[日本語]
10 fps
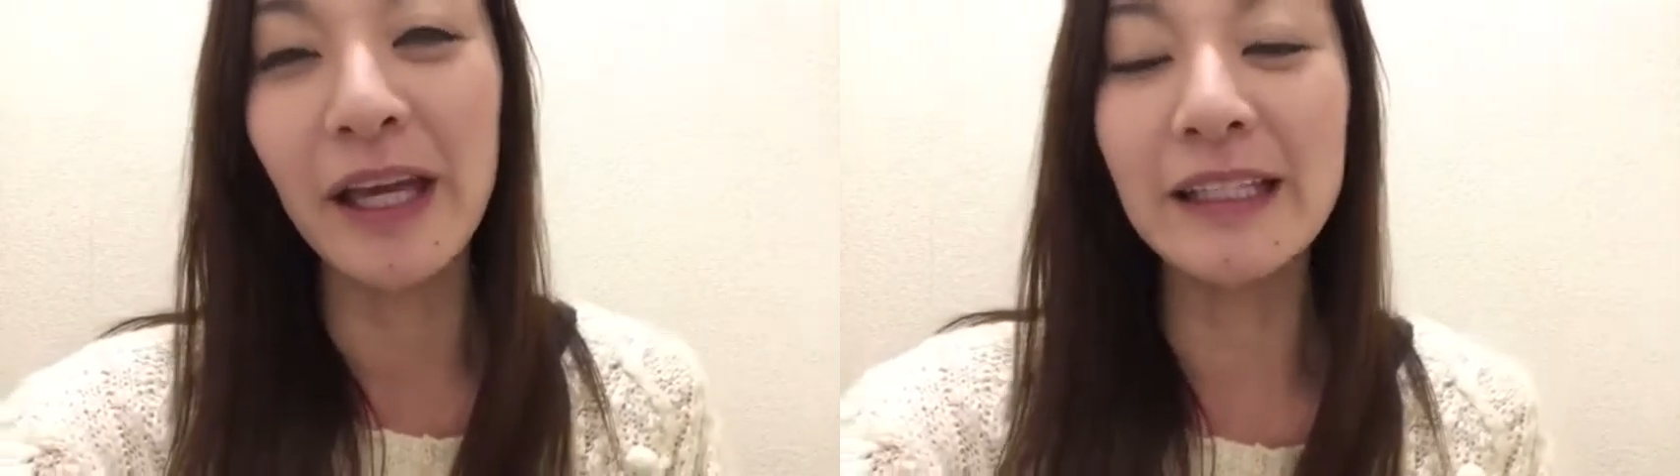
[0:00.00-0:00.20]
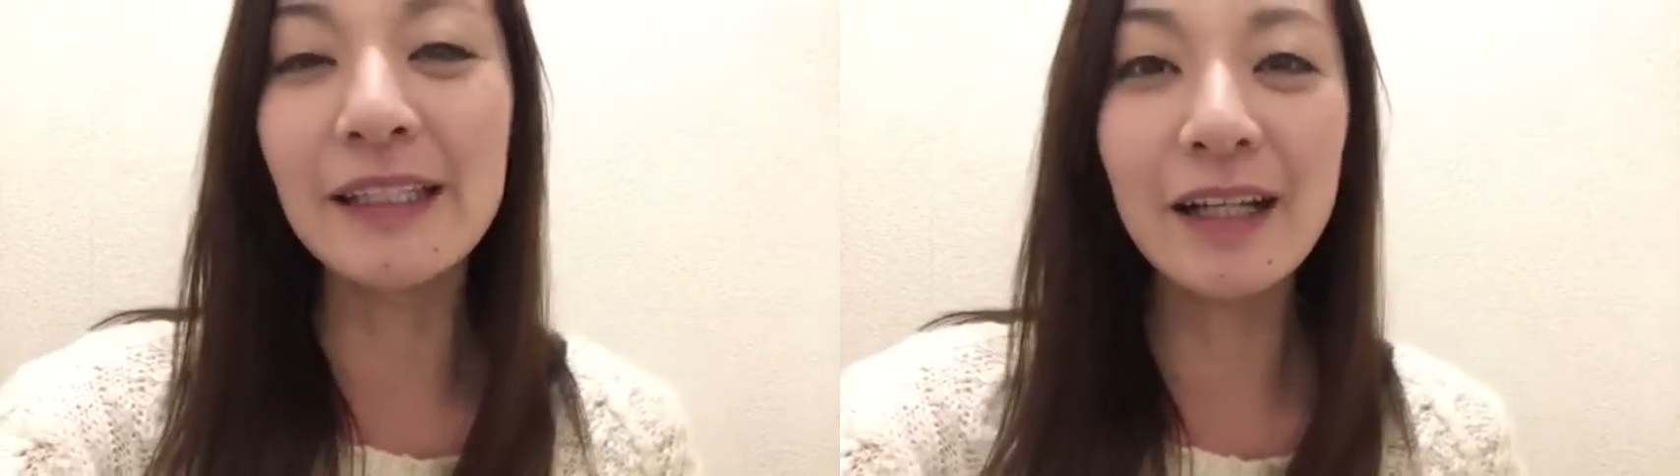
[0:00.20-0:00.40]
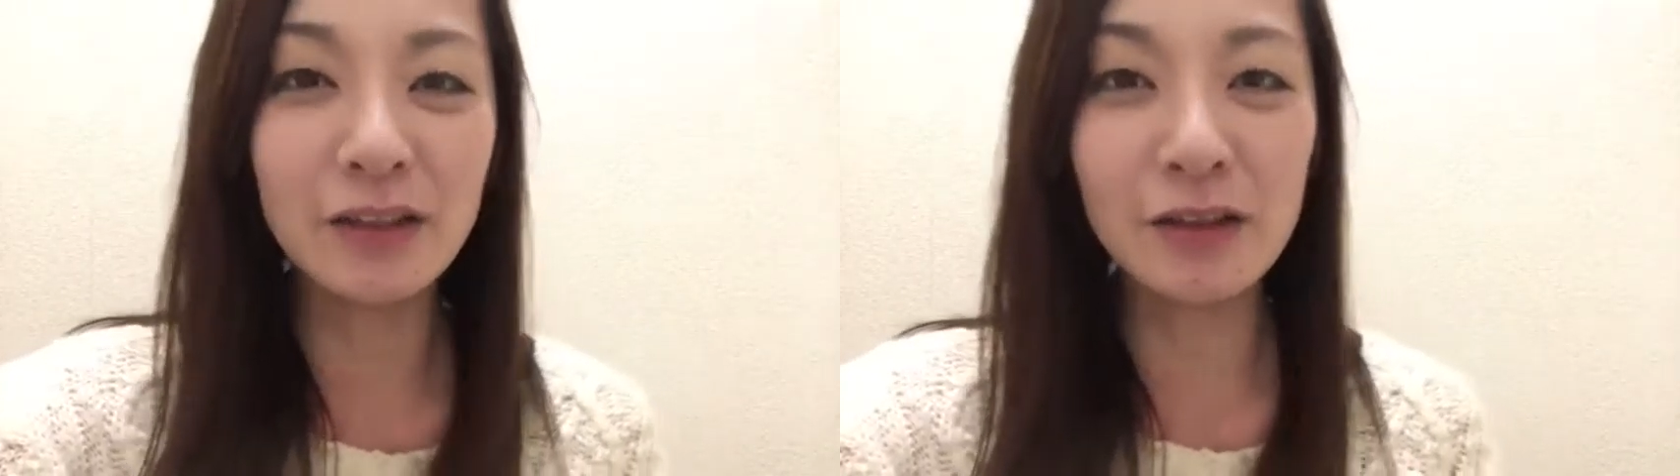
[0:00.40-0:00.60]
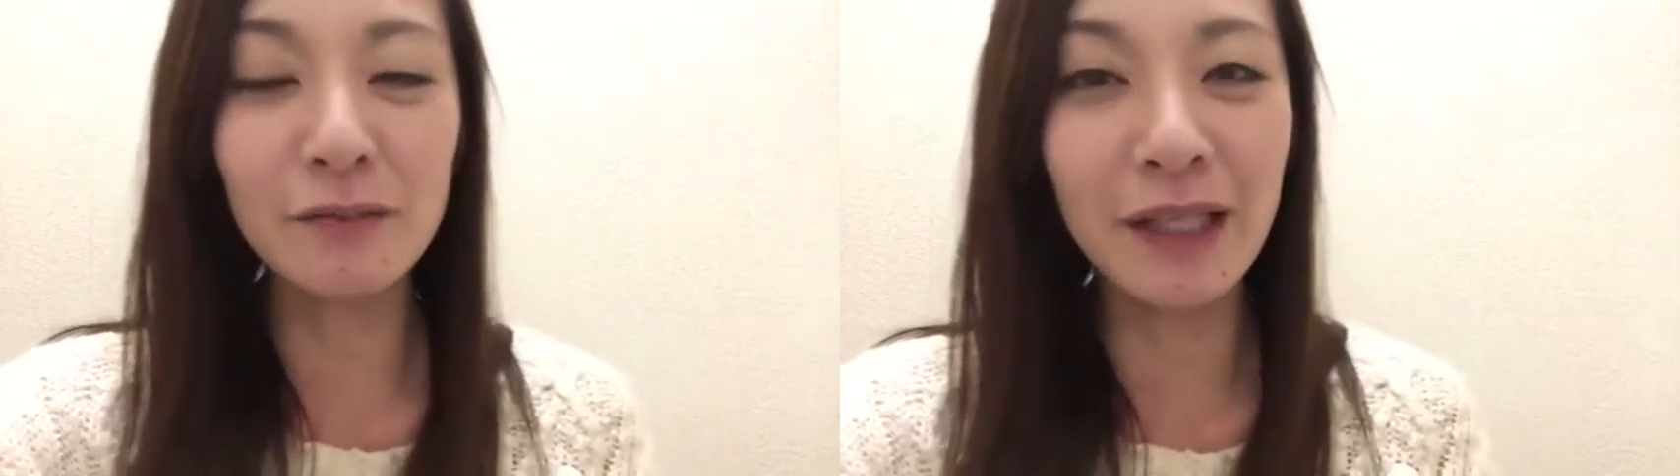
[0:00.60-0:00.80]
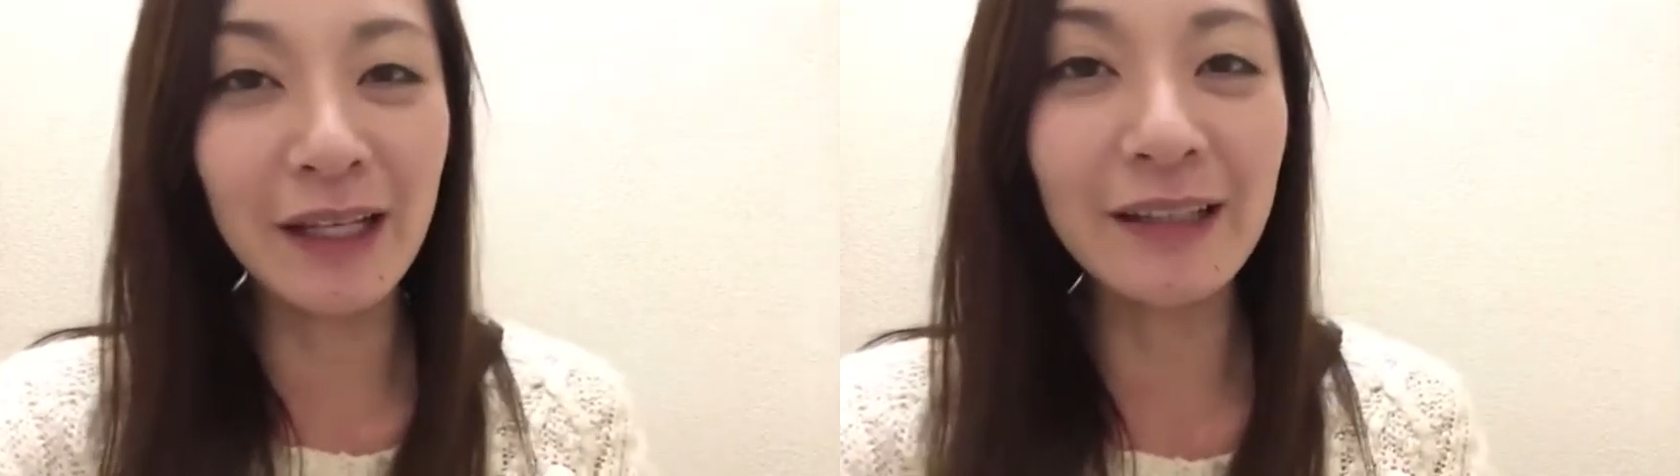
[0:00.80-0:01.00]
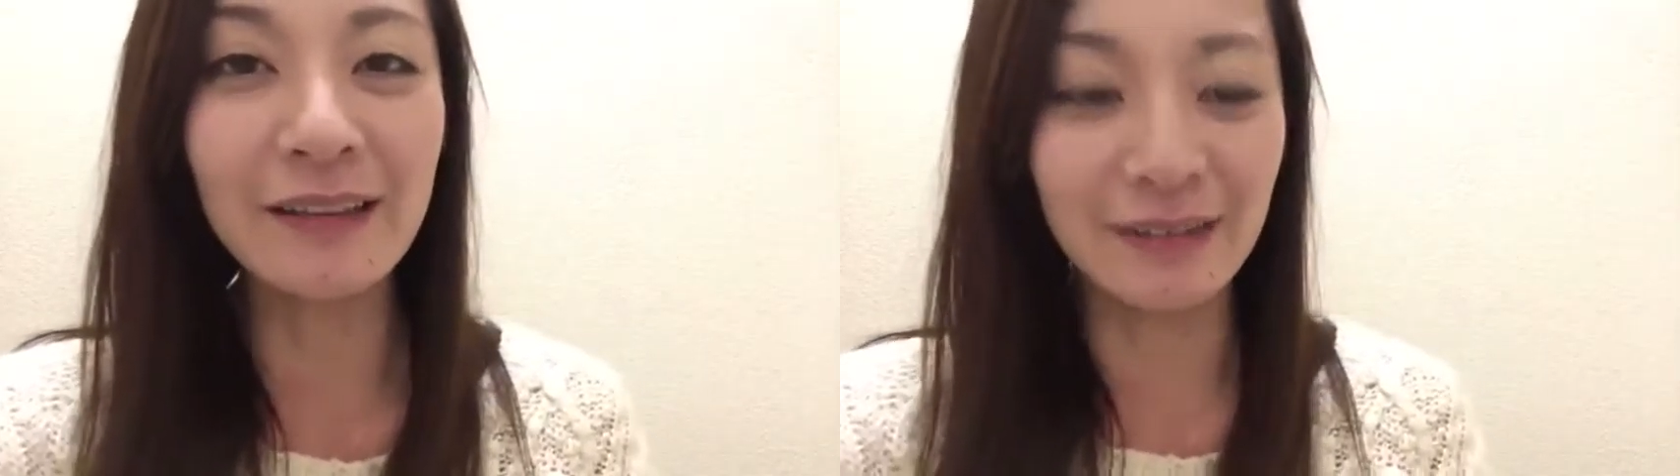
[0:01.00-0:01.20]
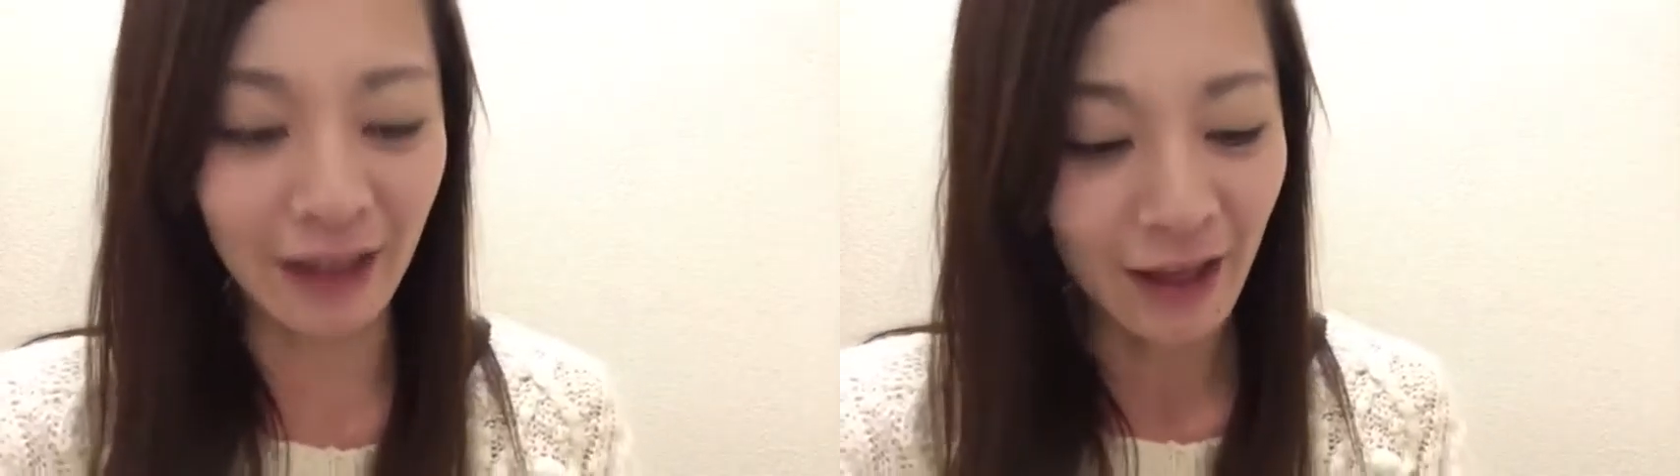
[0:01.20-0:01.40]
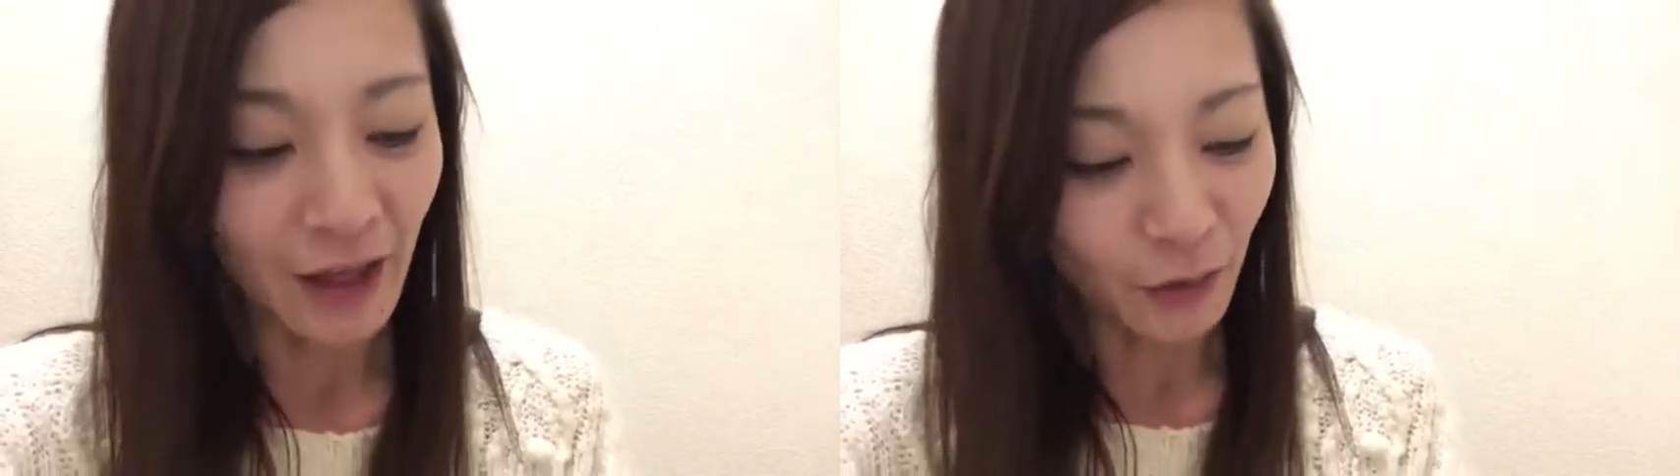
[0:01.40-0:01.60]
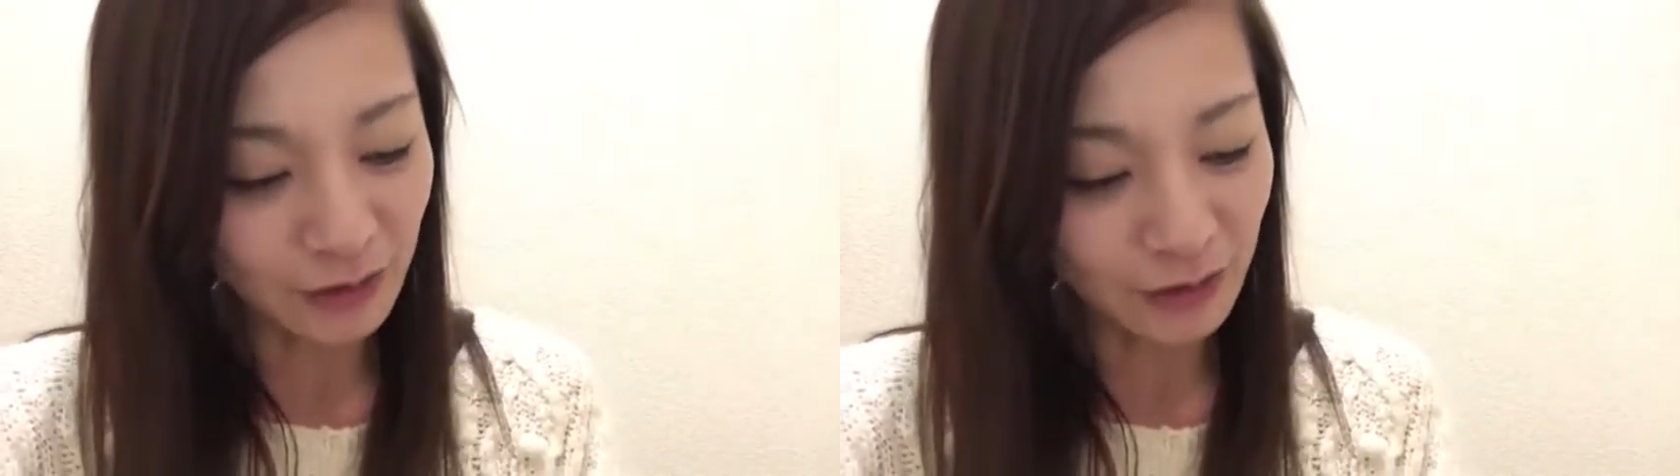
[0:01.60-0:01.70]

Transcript: 1月3日ですね